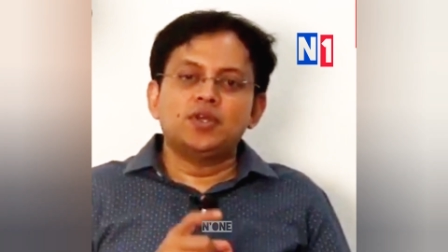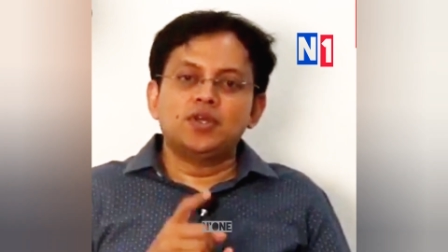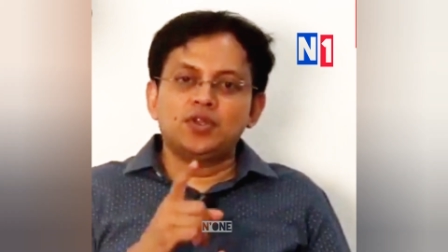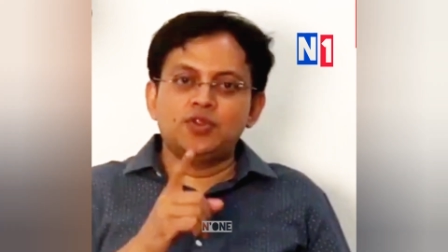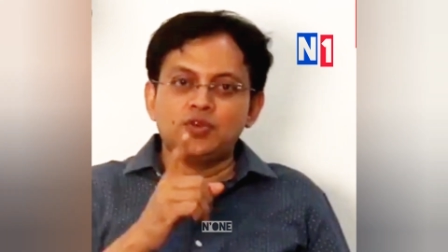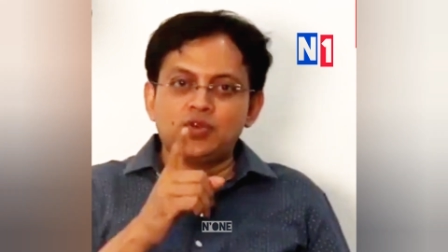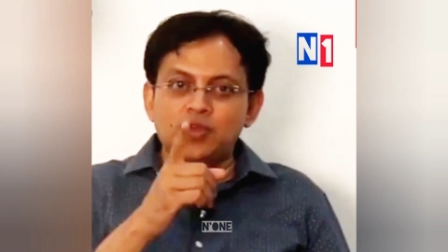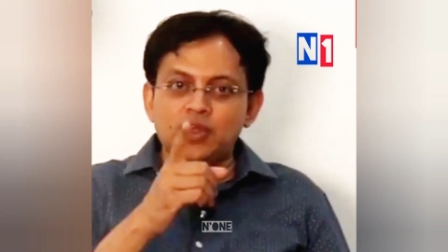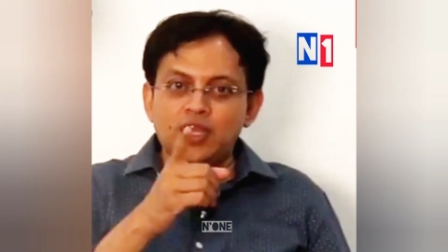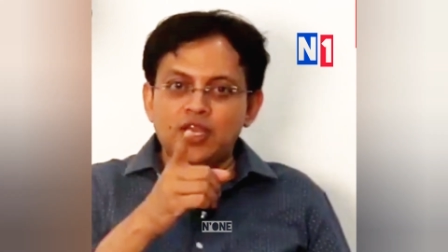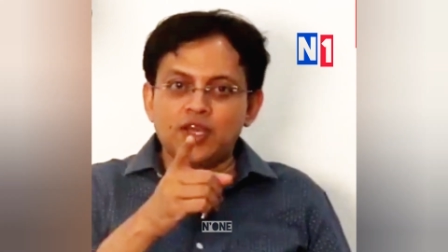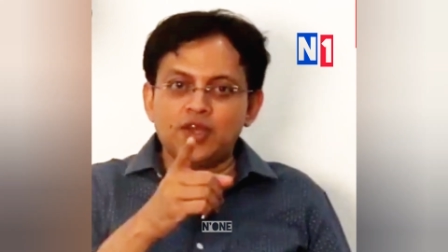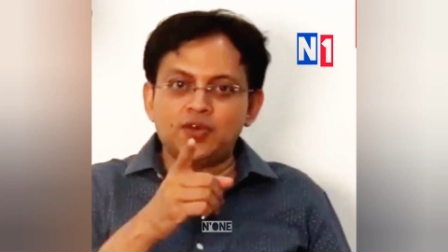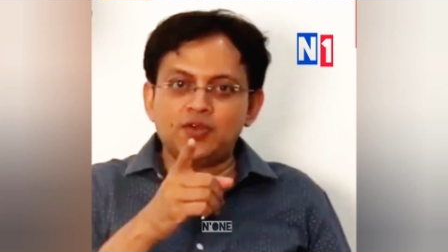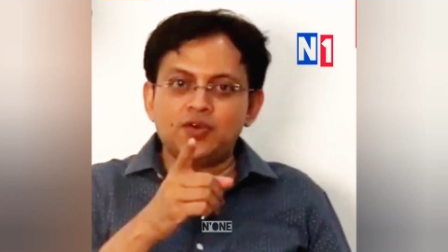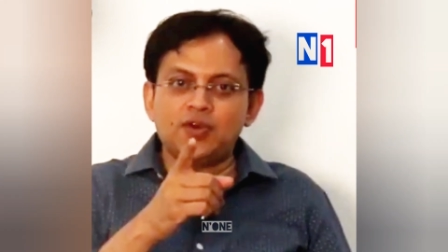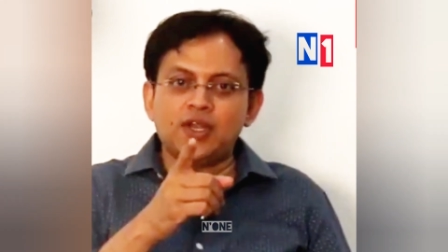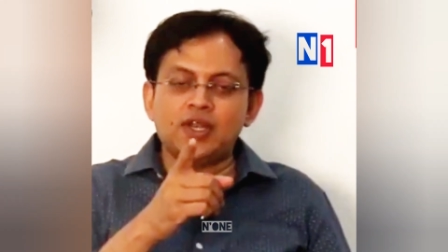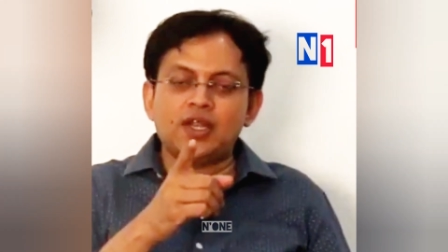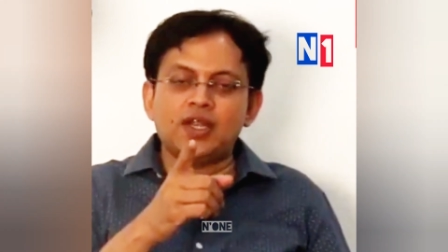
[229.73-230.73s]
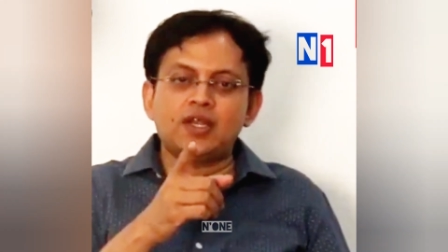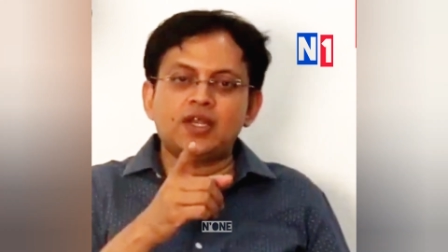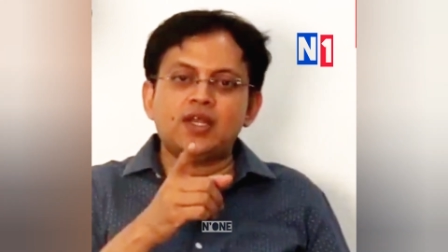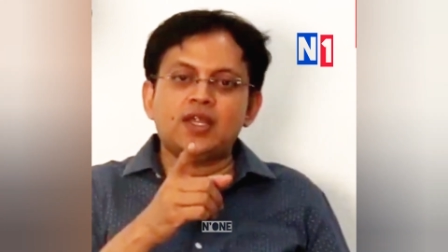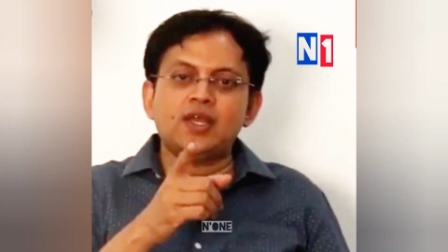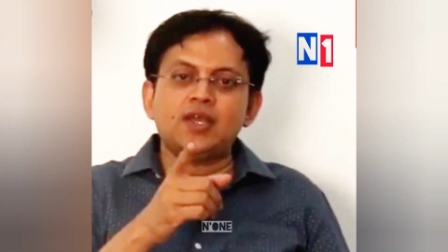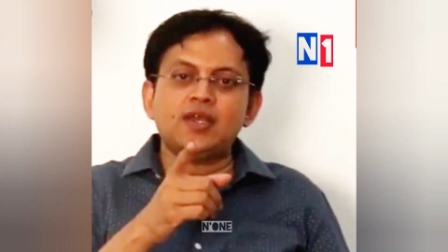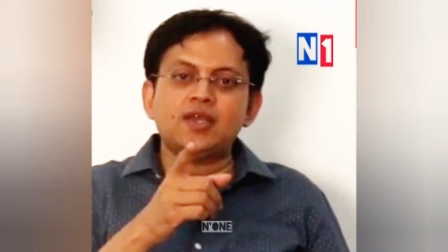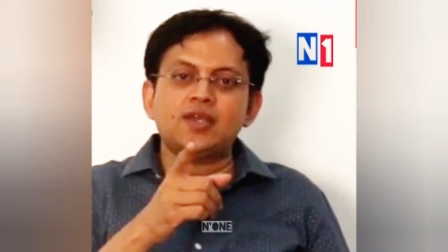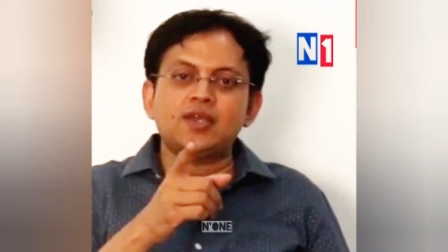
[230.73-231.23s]
ఎందుకు లేరు అని
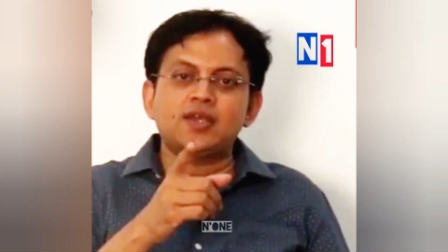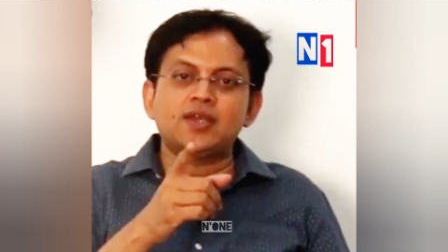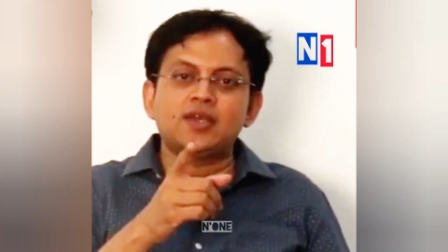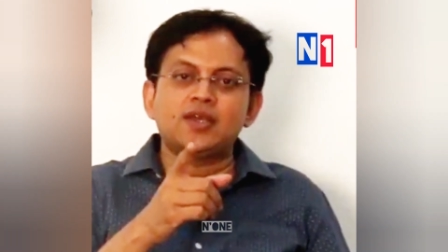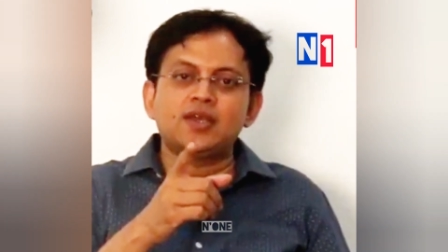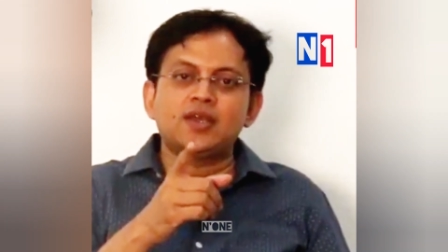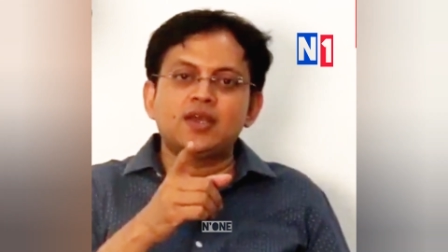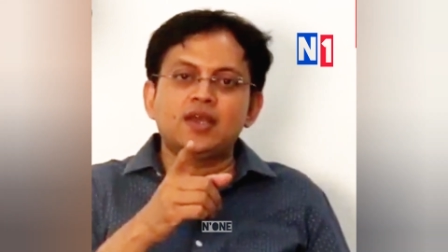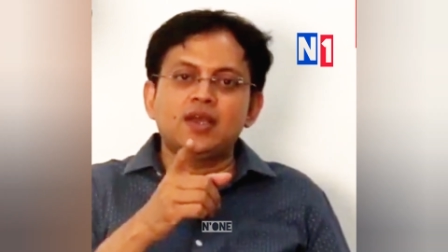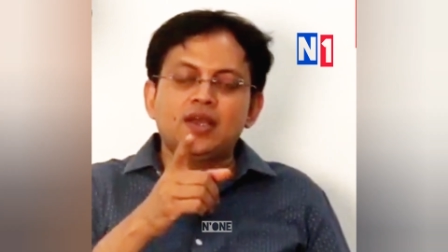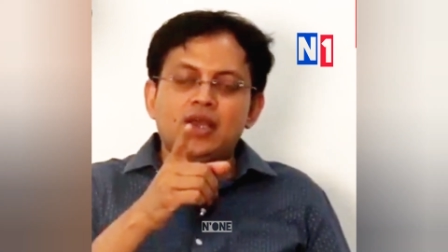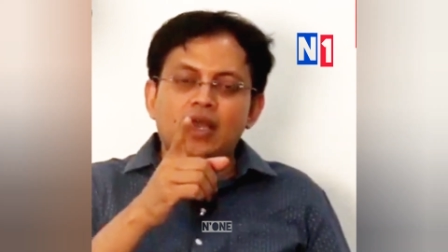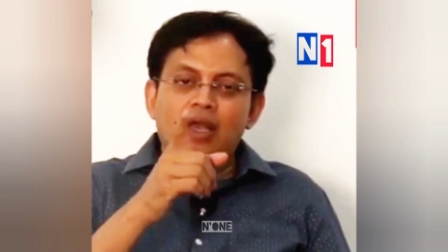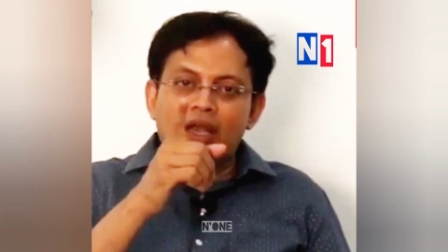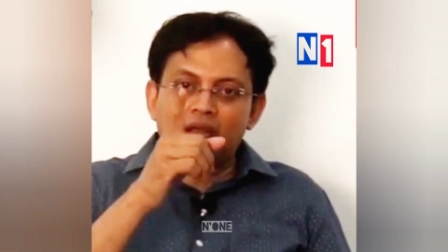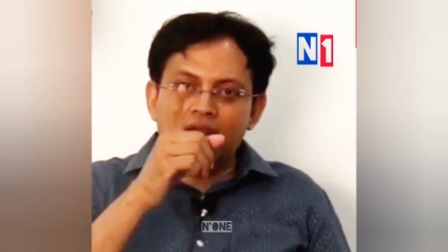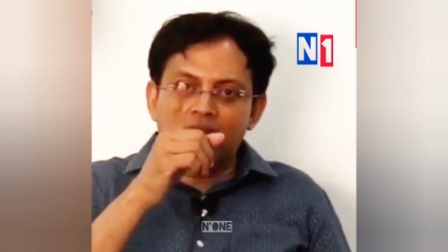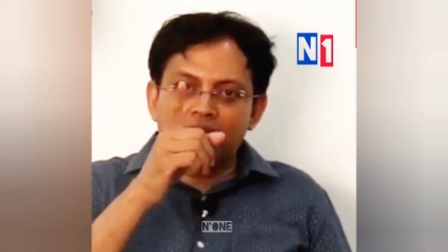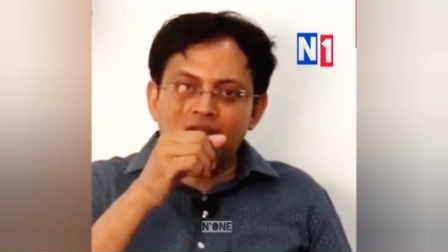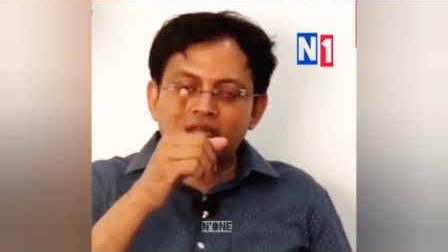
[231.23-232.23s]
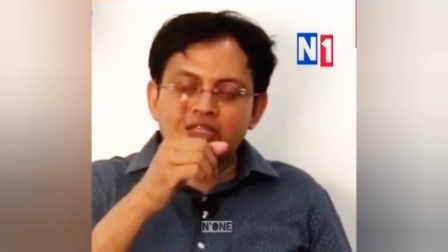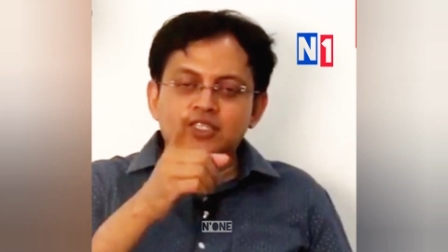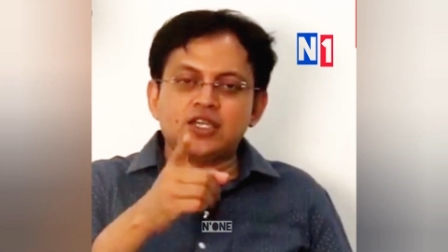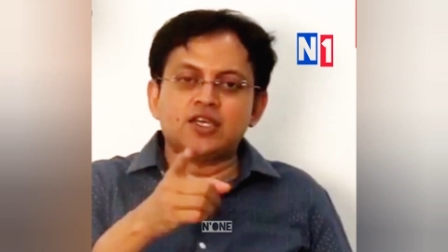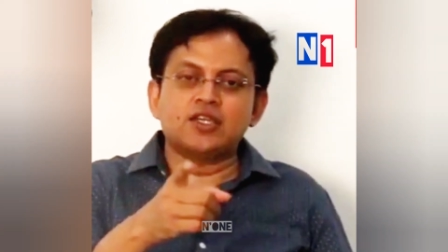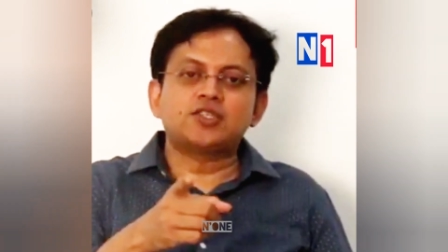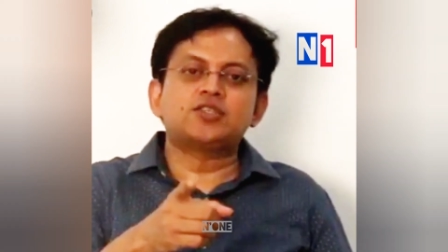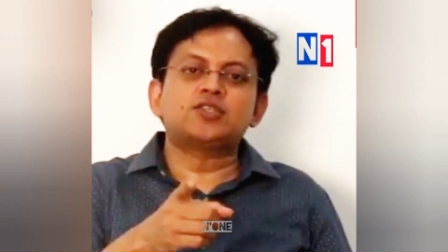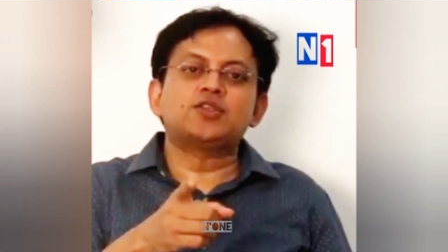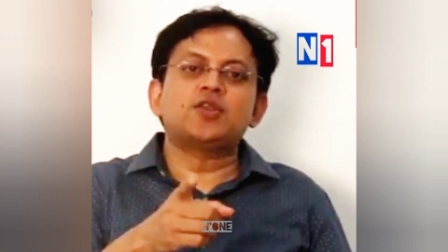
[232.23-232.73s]
అంటే అక్కడ
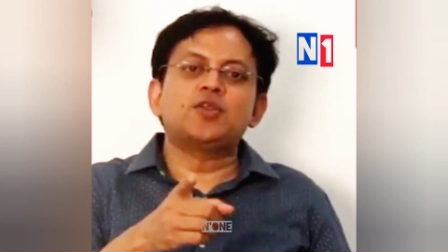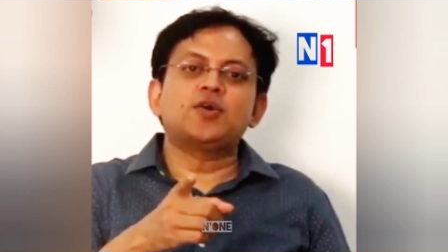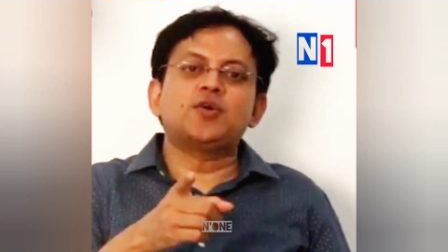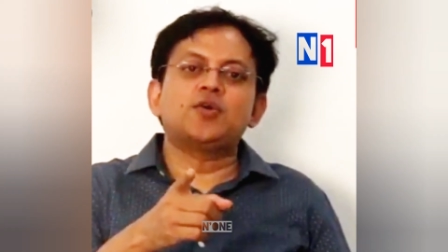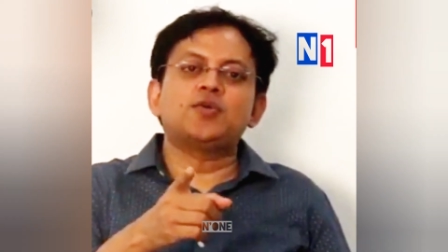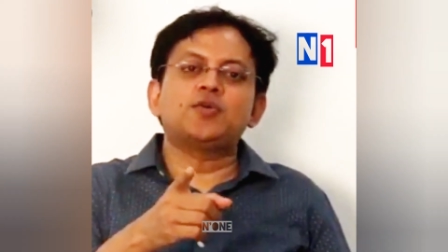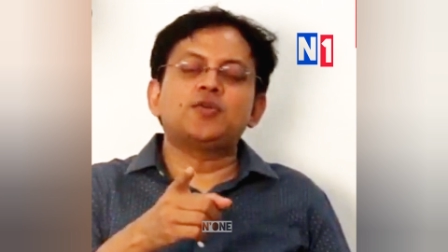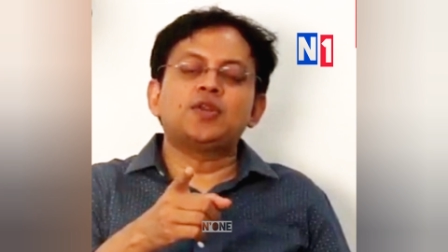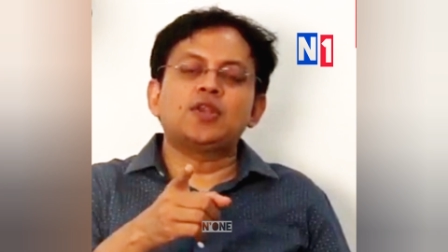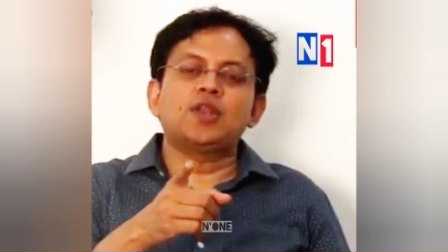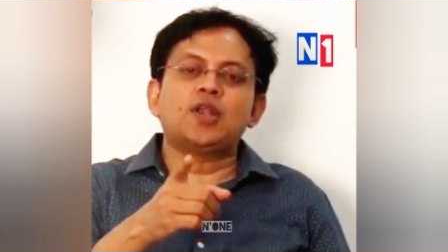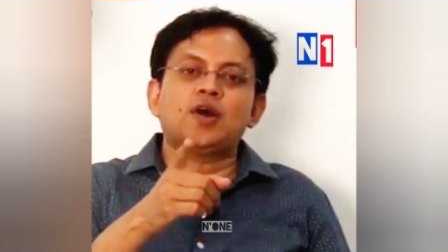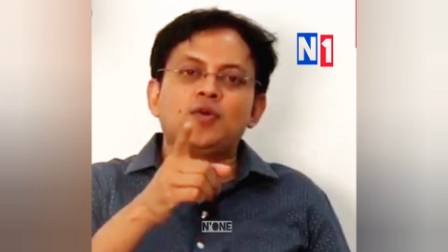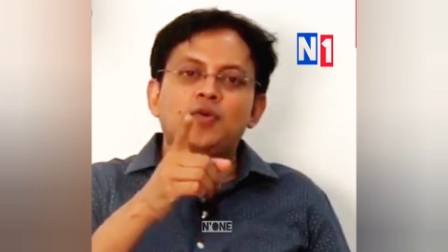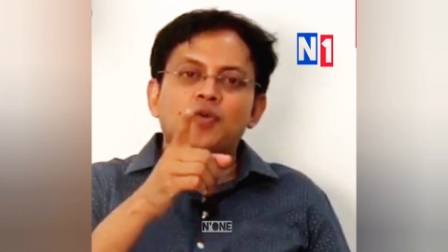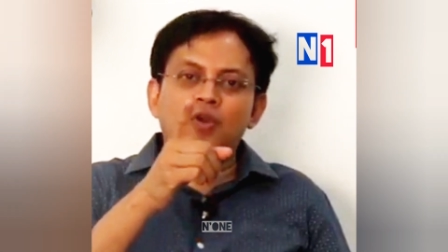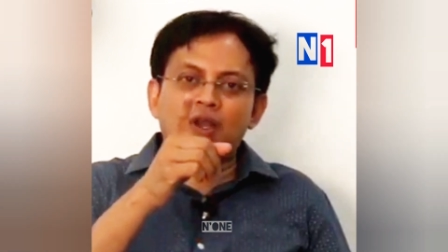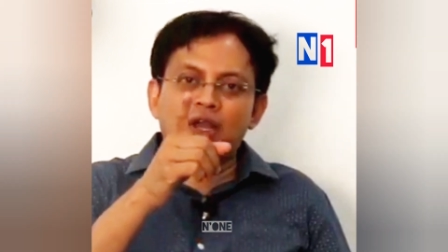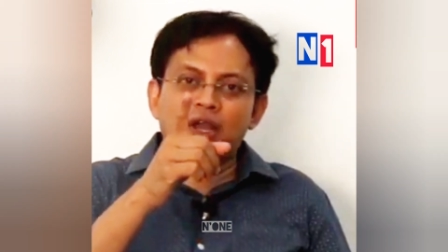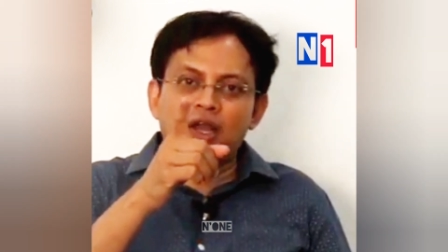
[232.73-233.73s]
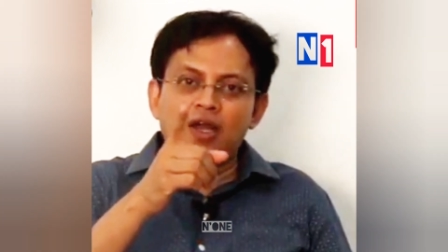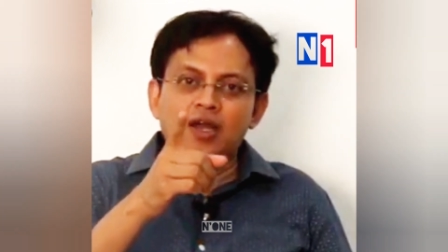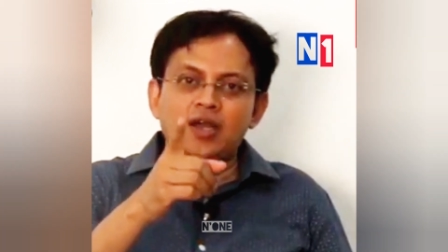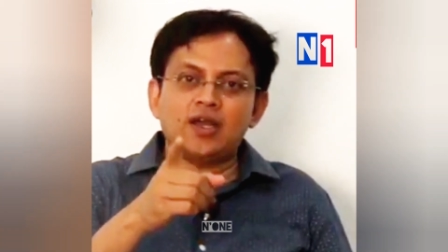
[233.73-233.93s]
చర్చిలో ఉన్న ఒక